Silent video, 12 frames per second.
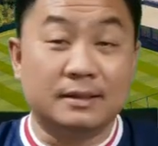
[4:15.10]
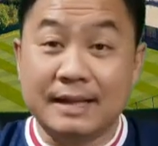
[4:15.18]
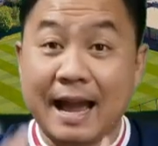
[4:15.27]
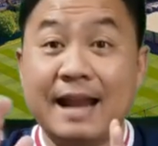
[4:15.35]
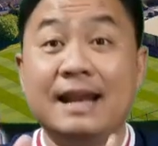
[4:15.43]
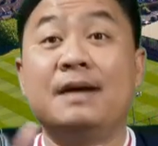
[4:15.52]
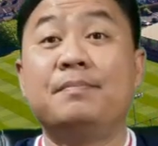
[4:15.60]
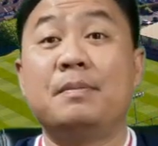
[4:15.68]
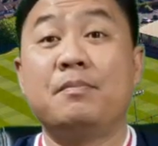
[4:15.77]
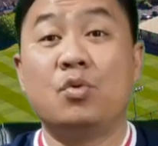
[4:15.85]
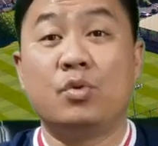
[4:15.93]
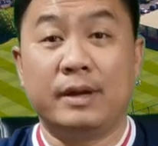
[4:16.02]
การเริ่มประ
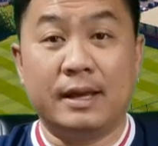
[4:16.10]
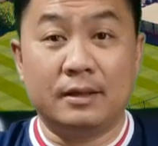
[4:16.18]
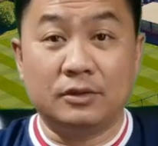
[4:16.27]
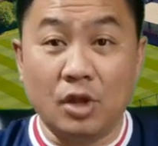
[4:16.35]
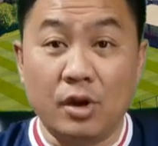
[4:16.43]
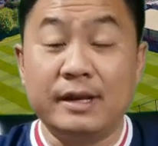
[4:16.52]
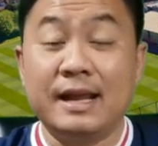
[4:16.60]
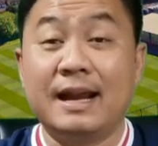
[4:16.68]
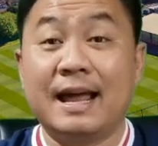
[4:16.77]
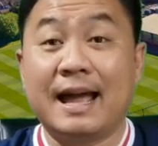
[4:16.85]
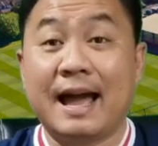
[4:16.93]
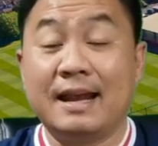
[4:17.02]
มูลเนี่ย ตอนนี้
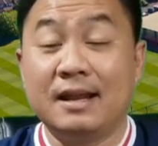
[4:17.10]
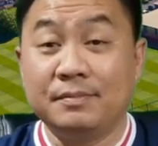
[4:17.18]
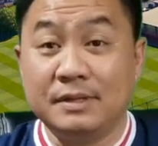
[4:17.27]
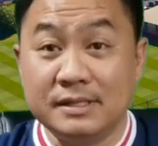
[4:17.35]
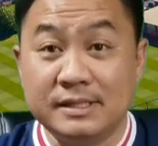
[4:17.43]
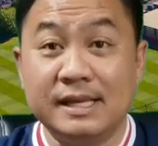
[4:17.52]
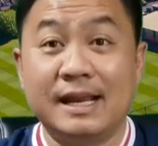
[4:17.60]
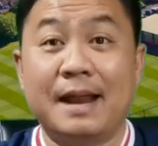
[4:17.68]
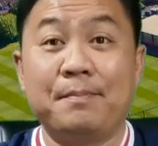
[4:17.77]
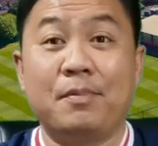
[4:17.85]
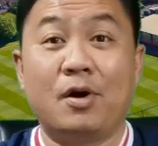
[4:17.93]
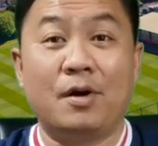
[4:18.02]
ราคาเริ่มที่ 4 ล้า
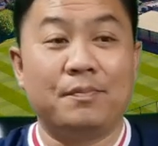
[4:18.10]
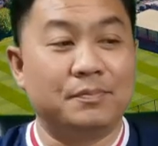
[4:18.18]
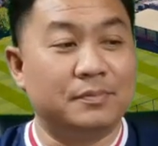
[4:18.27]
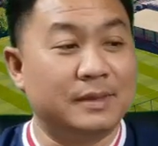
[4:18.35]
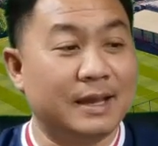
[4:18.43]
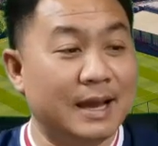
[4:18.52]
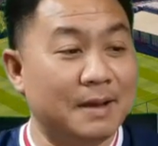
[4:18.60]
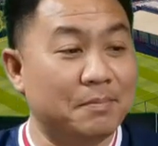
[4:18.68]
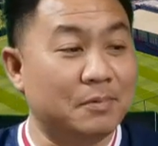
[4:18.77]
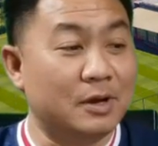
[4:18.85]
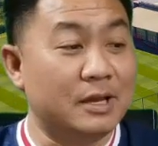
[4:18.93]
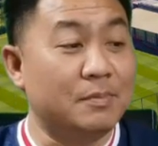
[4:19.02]
นปอนด์นะครับ
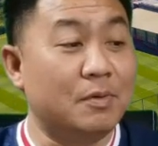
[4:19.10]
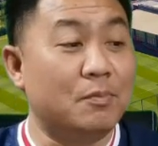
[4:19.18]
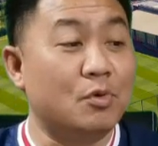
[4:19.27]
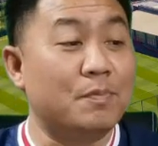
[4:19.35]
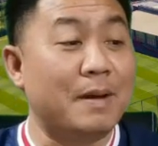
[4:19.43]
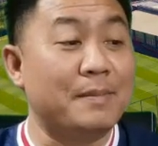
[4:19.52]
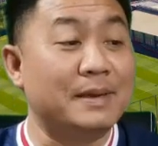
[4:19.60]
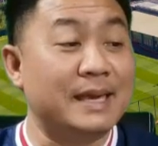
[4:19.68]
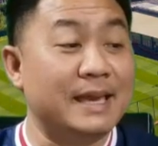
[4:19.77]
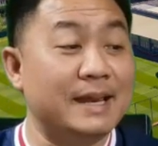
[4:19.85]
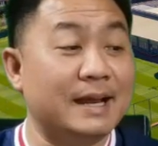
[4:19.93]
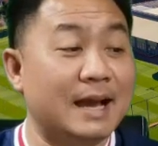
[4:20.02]
ก็อย่างที่ผมพูดไปเมื่อ
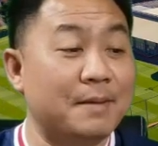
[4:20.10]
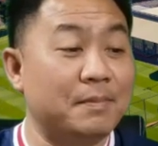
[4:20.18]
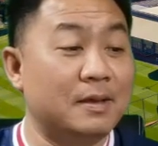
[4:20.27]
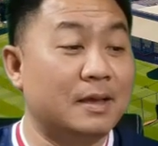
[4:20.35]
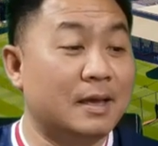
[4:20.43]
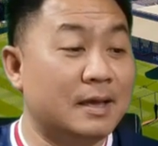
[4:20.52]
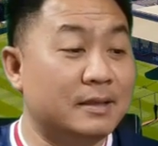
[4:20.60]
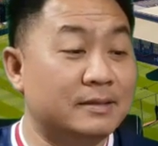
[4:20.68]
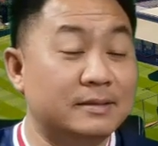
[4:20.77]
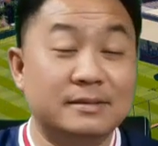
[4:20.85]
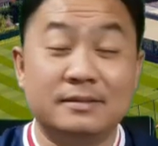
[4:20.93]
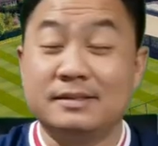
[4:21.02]
กี้นะครับ
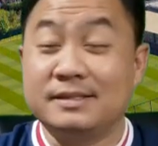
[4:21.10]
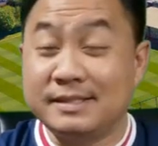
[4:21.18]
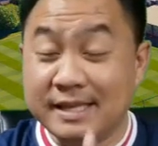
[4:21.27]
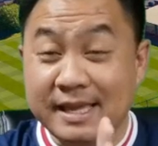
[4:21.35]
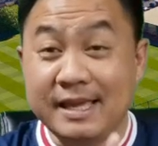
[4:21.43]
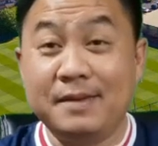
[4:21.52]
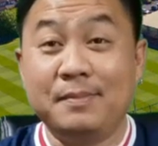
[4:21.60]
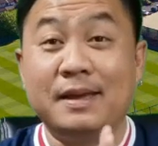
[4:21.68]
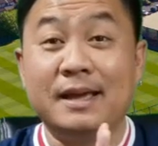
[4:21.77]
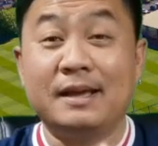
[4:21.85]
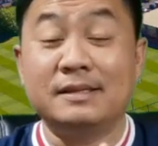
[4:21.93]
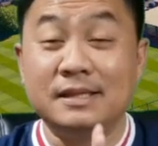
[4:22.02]
4
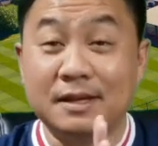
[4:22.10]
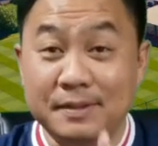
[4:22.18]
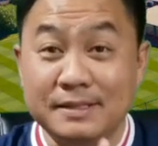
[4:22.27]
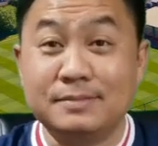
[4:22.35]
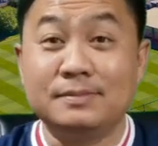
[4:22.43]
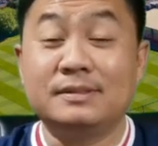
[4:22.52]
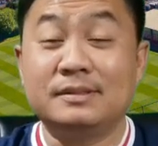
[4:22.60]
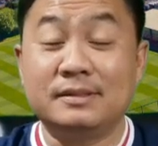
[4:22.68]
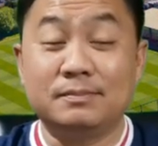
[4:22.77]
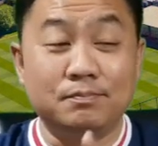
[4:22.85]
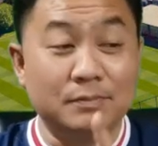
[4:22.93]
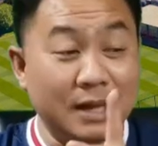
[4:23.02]
เมือพิส
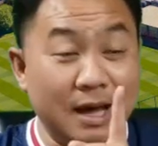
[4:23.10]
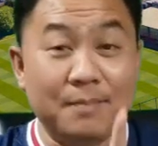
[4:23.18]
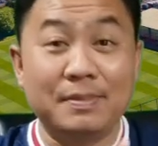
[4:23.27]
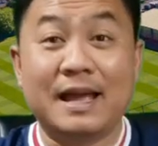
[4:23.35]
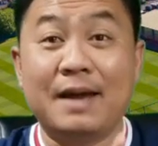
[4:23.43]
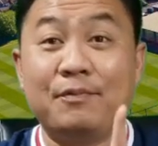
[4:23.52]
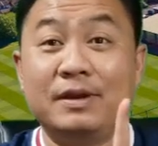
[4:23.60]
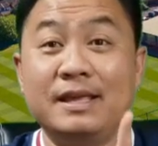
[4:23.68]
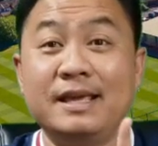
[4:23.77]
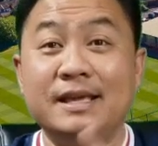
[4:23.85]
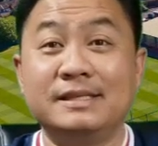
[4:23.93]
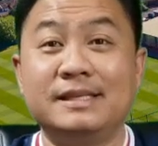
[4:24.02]
เริ่มนะครับวัน
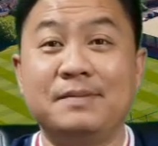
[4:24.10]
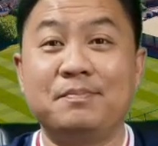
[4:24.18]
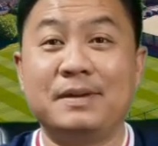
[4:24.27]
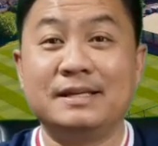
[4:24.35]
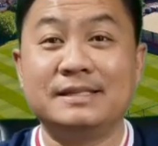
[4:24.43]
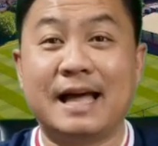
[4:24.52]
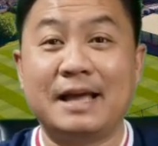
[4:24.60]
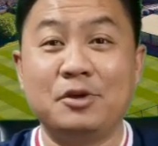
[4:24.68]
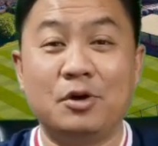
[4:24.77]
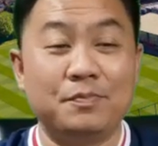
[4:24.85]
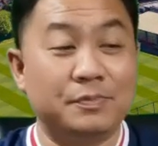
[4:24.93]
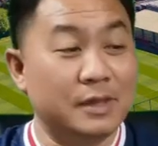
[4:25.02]
ที่ 20 เมษายน